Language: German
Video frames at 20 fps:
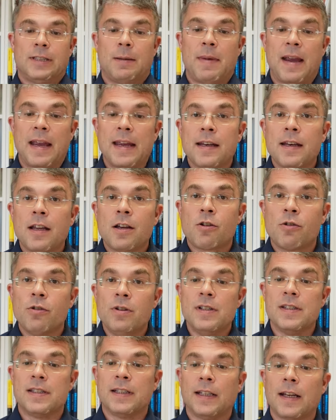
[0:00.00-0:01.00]
Und am Ende
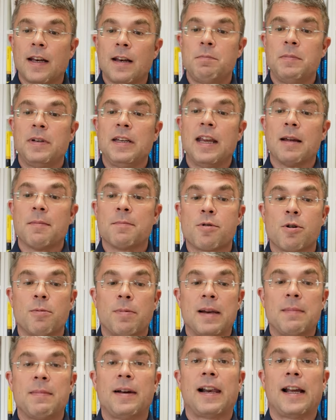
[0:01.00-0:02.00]
könnten Sie dann mit Ihrem
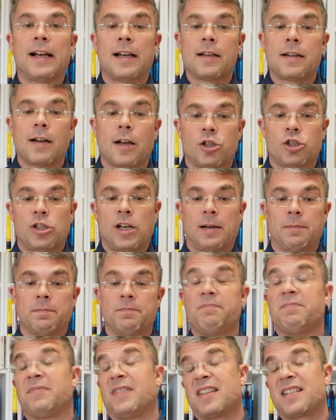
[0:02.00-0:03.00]
Problem alleine dastehen.
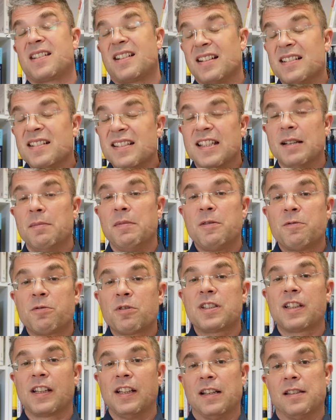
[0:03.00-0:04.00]
Das kann ziemlich
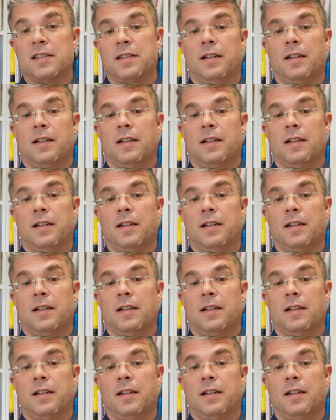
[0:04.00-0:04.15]
frustrierend